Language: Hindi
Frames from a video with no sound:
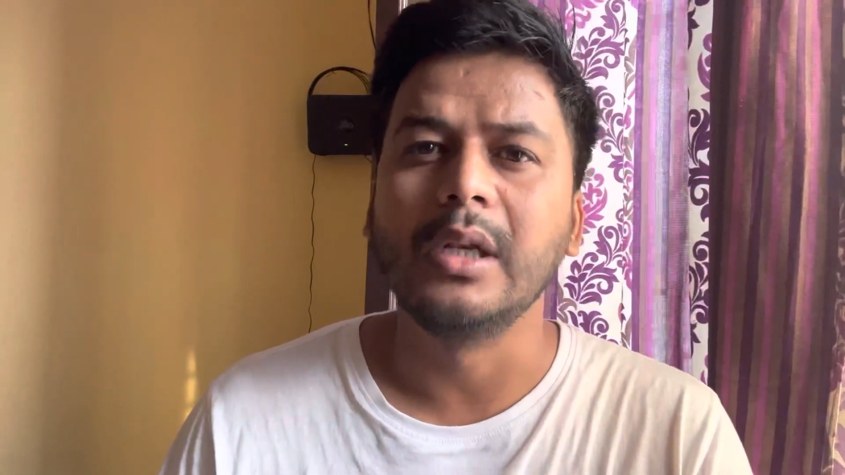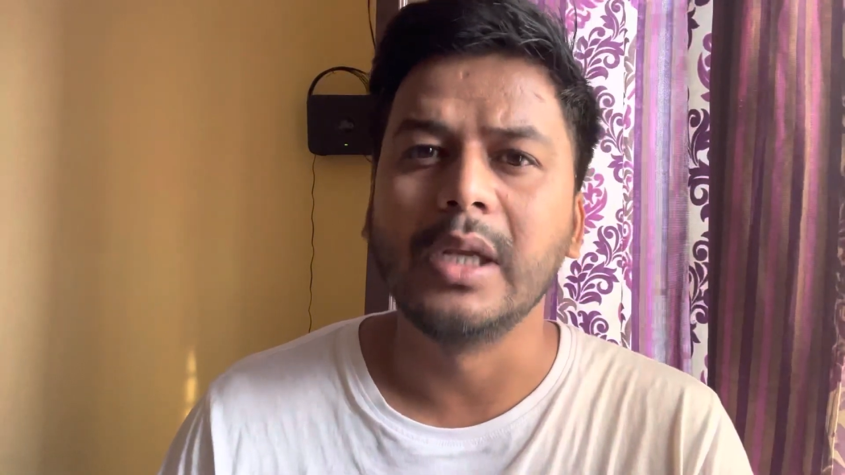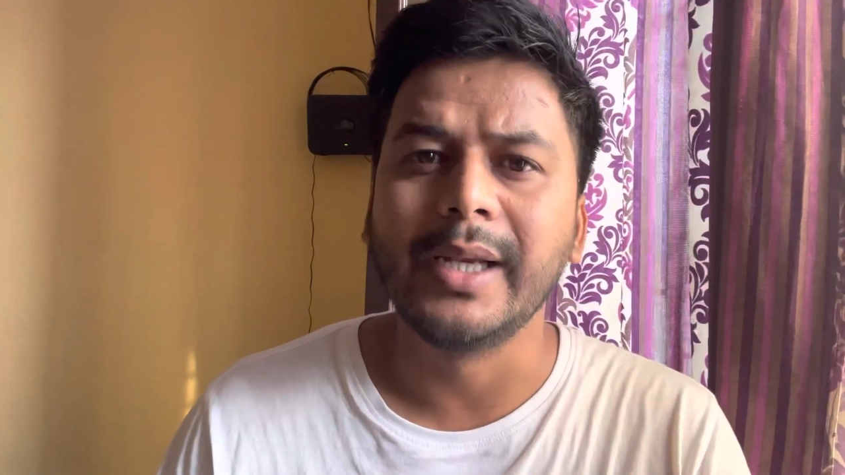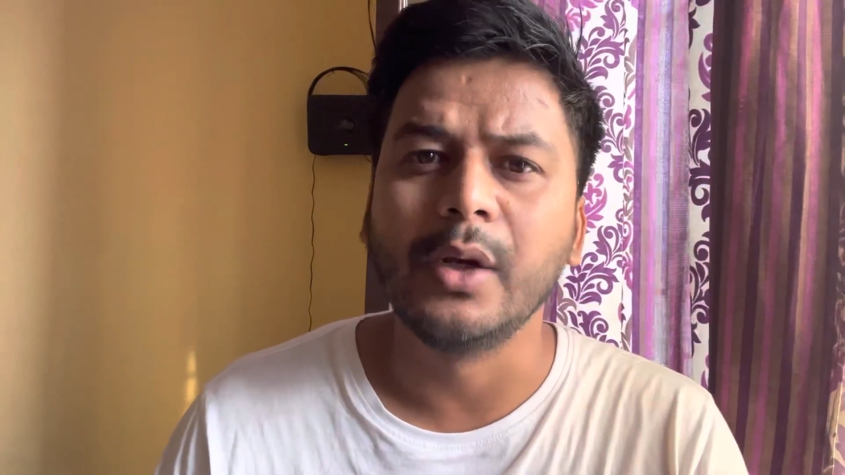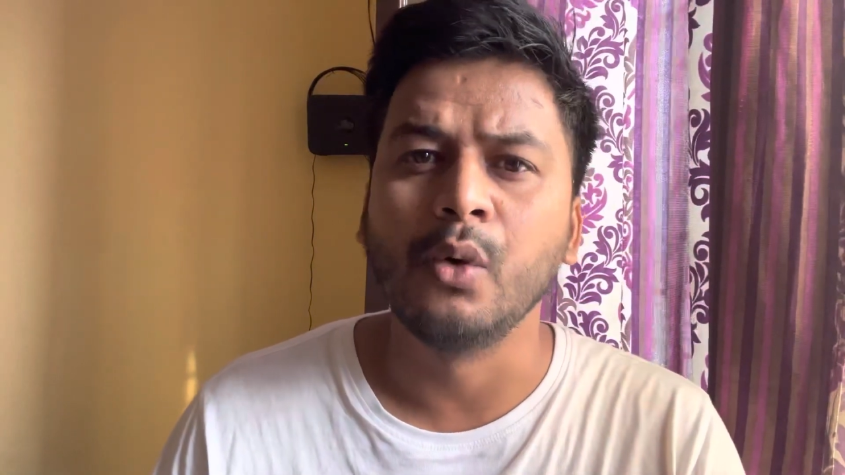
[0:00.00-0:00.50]
ले
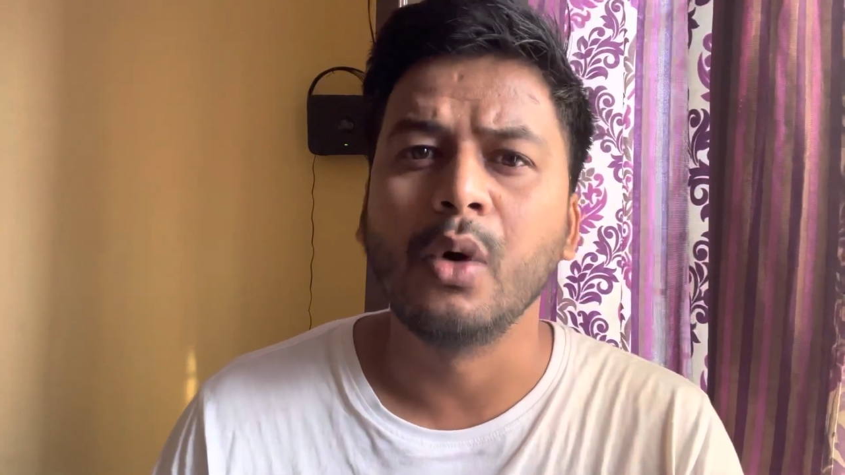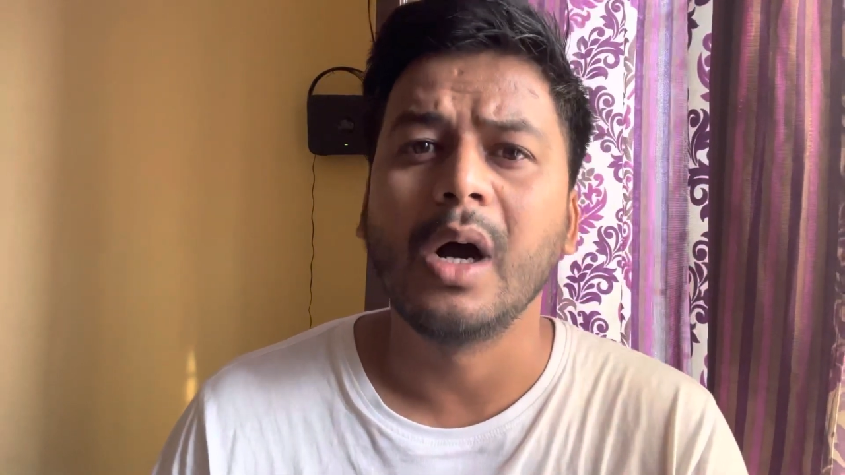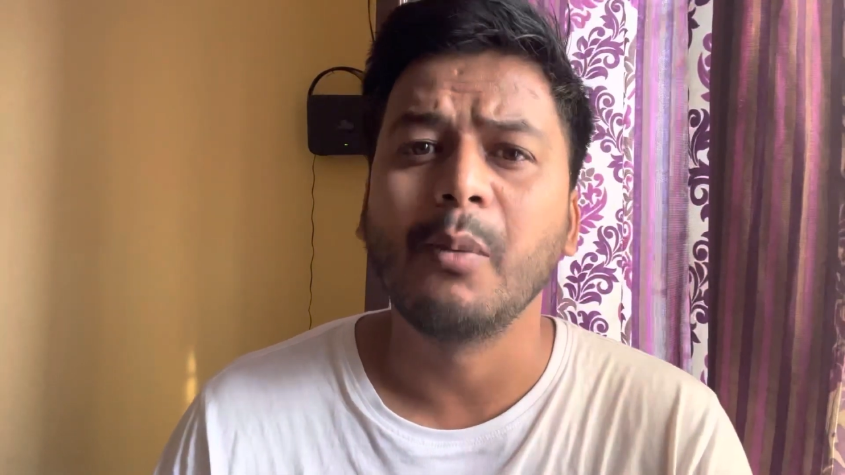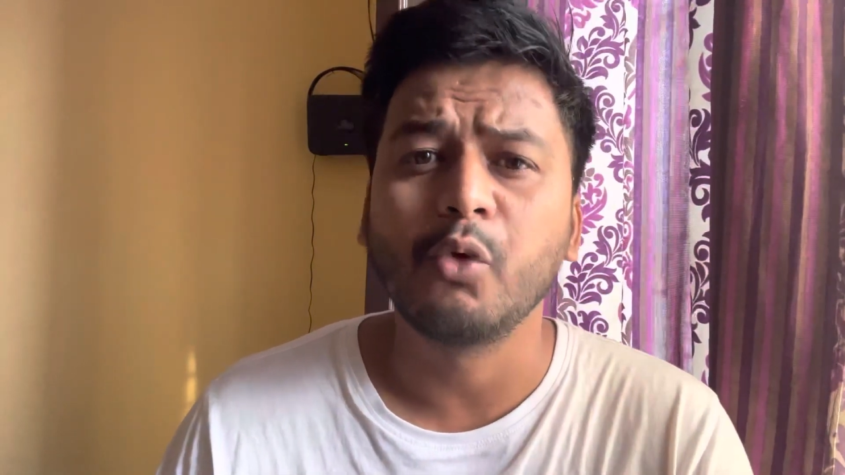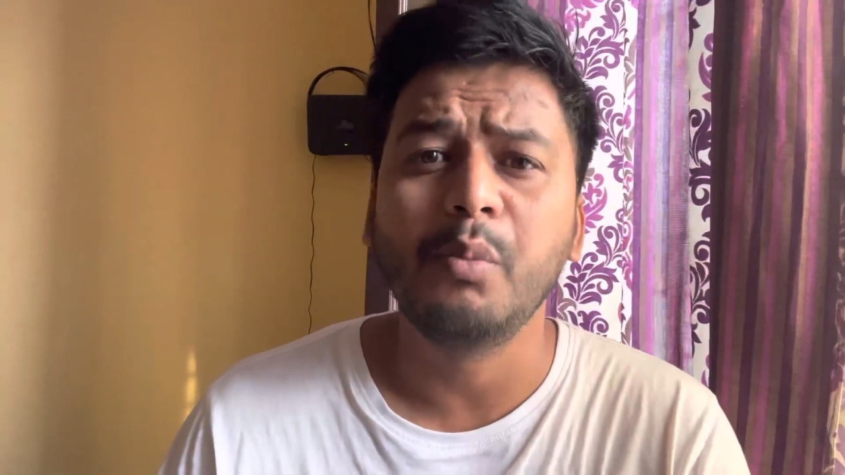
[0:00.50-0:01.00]
रहे हो
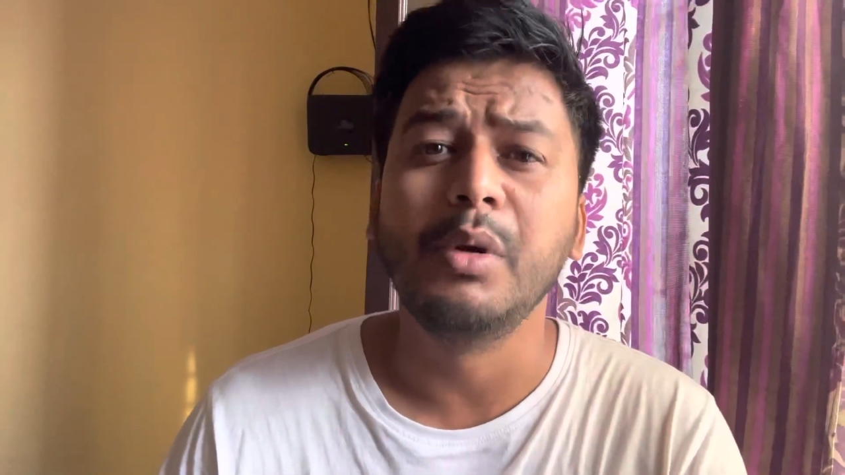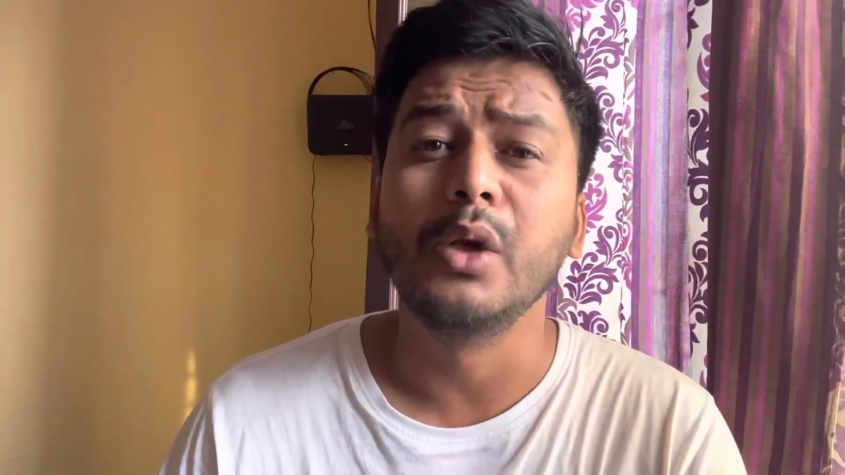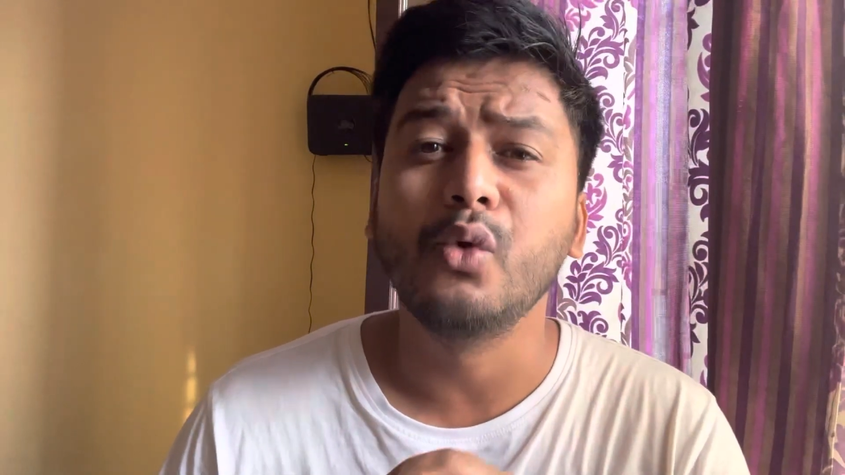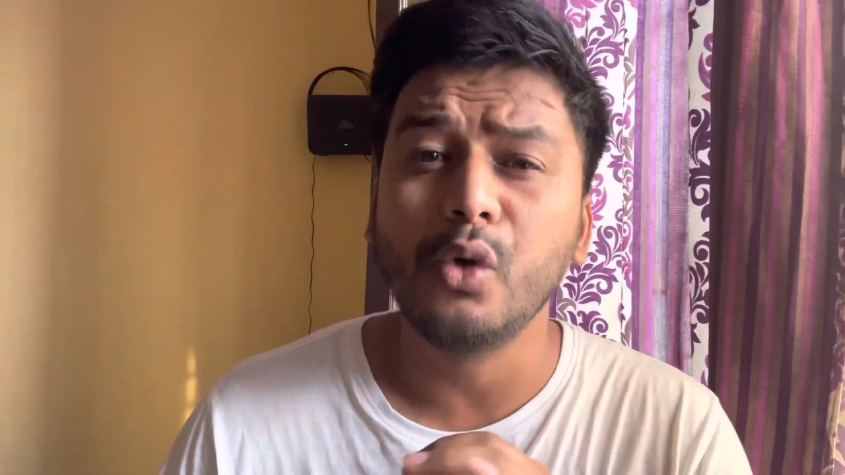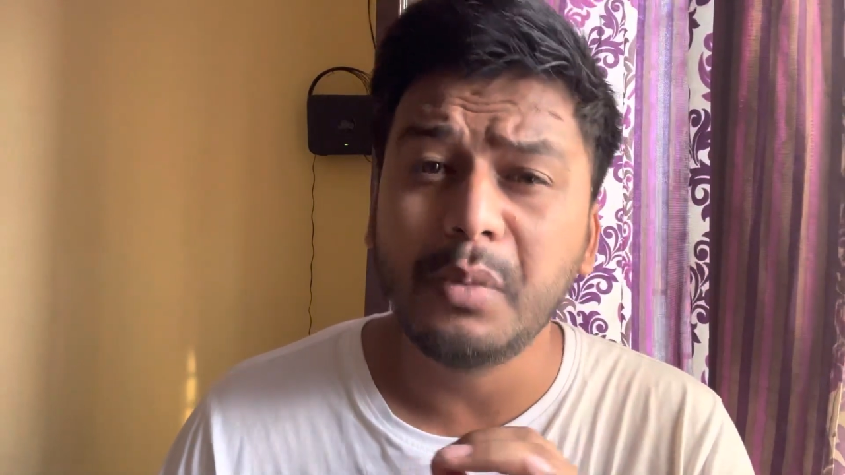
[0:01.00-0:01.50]
आपको
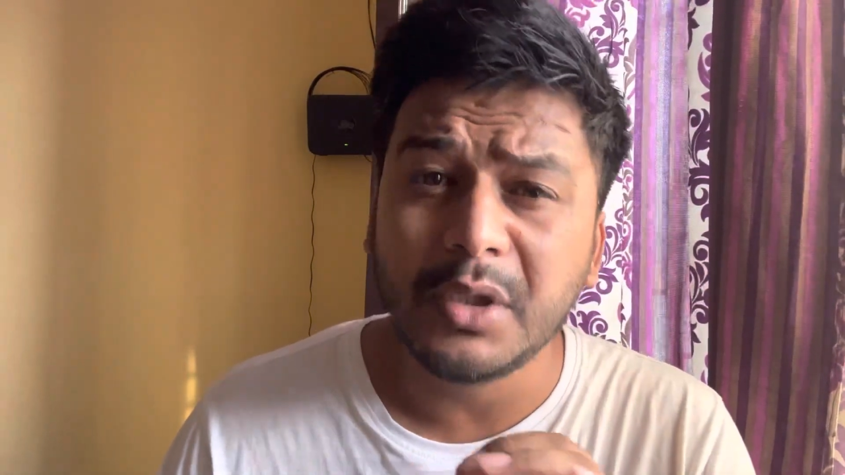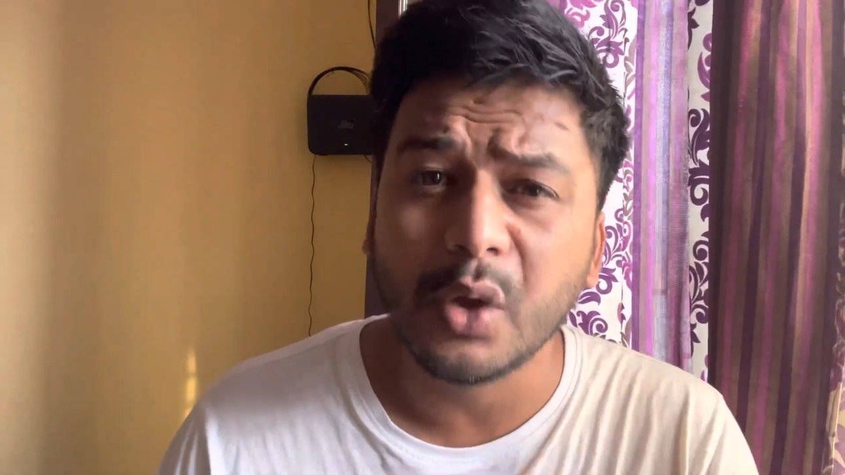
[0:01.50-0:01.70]
बिल्कुल भी